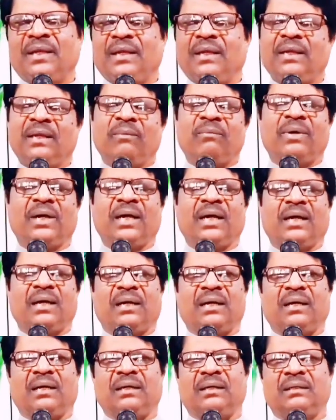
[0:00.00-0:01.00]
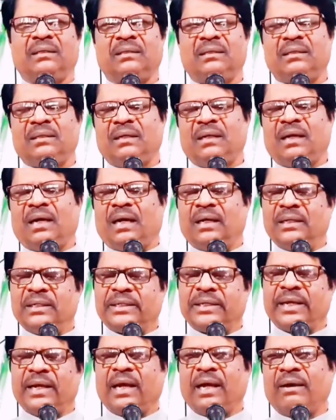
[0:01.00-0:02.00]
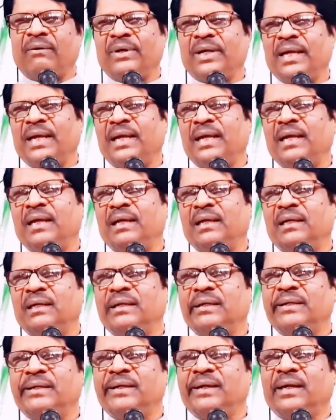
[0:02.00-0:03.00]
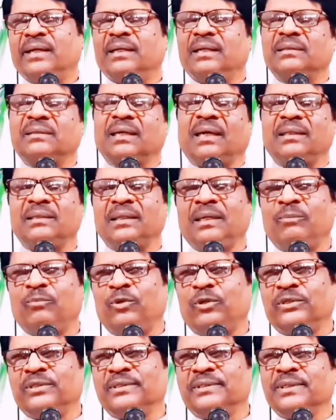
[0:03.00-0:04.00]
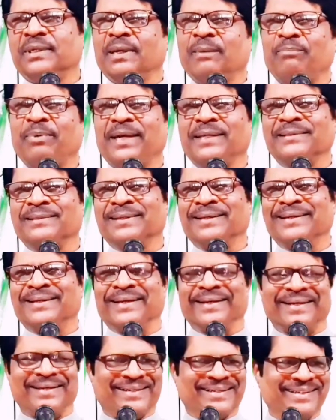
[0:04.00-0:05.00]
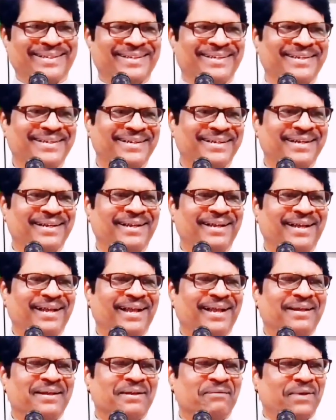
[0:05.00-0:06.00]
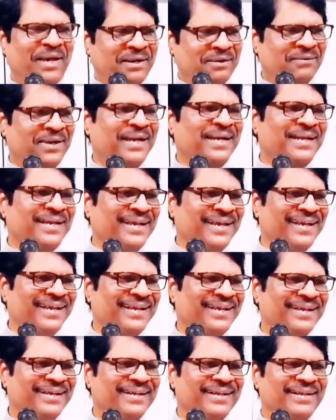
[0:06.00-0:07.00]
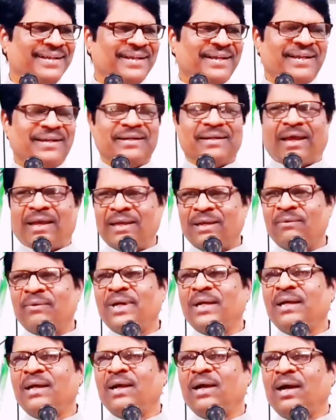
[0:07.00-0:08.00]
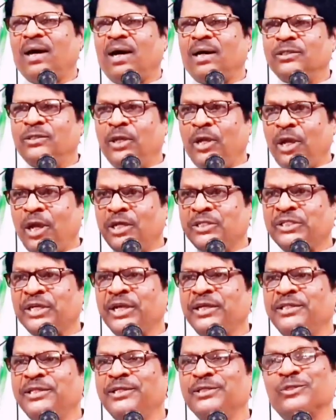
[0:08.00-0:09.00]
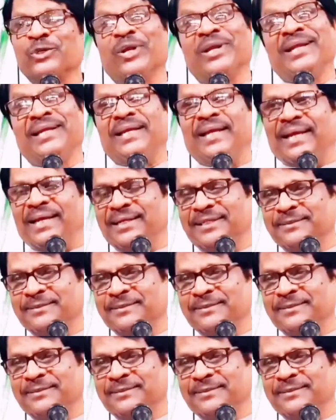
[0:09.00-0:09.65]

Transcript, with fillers: இல்லைம்மா அழுக்கே ஆகலை அதனால தான் அதே போட்டுக்கிட்டு நான் பேசினேன்னு வேற வேலை நல்ல வேலை அதே செய்தின்னு சொல்லலையே